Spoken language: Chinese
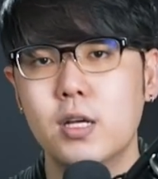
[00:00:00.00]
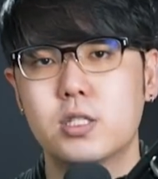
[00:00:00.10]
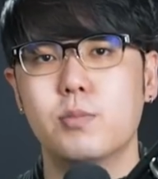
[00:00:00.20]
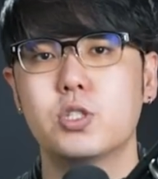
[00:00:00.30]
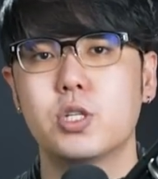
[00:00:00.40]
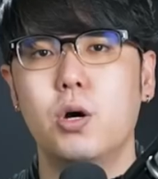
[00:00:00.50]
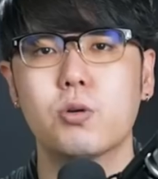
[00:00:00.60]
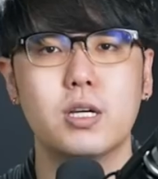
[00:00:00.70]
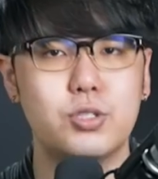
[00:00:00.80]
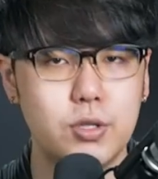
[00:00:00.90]
什么时
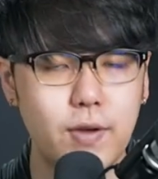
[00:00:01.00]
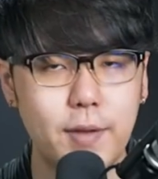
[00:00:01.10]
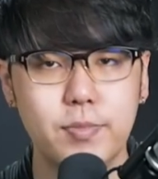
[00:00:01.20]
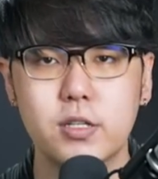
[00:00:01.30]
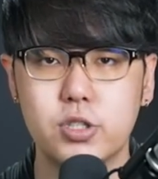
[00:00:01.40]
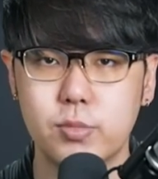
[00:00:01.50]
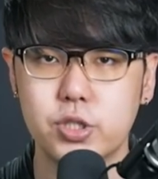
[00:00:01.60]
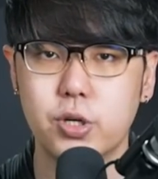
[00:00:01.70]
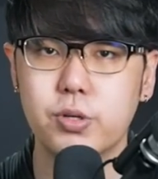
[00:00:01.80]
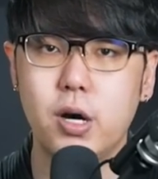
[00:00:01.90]
候可以吃饭，什么
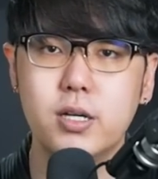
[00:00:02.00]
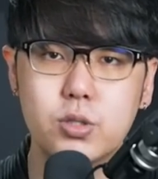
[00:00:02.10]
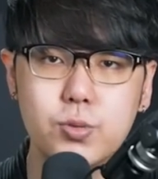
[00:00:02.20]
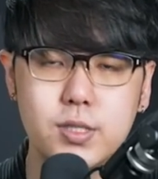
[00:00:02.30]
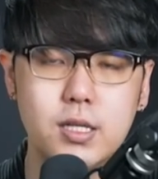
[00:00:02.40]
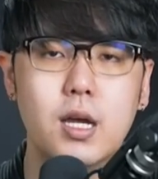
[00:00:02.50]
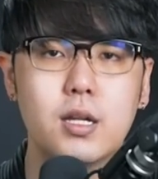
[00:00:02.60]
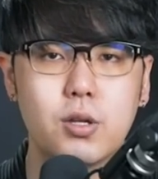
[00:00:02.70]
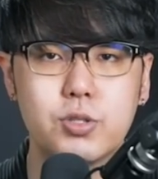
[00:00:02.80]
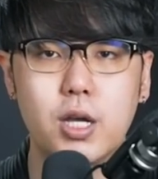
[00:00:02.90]
时候要饿肚子，
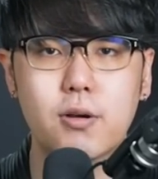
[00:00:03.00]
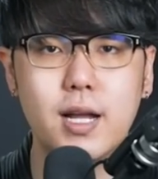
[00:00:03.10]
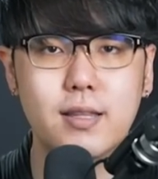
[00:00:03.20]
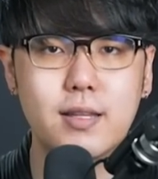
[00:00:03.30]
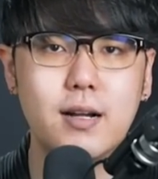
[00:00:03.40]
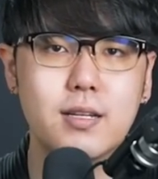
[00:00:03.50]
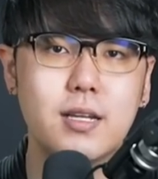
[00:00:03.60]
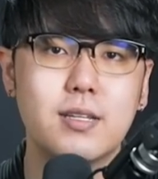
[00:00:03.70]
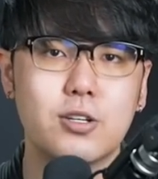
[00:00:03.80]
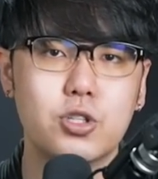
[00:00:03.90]
都是要看当
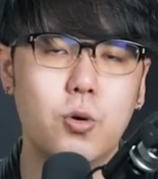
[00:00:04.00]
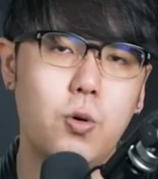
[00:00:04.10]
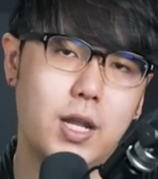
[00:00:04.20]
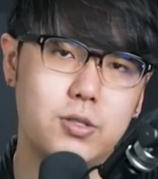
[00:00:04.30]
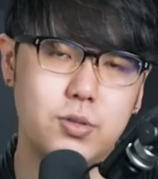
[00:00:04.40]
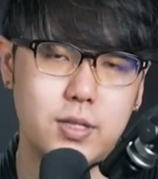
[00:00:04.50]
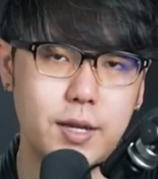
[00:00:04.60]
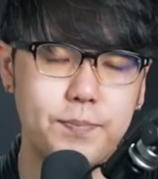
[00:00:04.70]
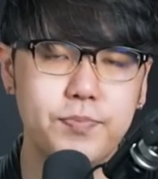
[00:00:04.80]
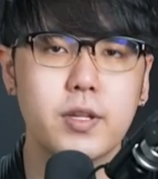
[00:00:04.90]
天的收获来决定。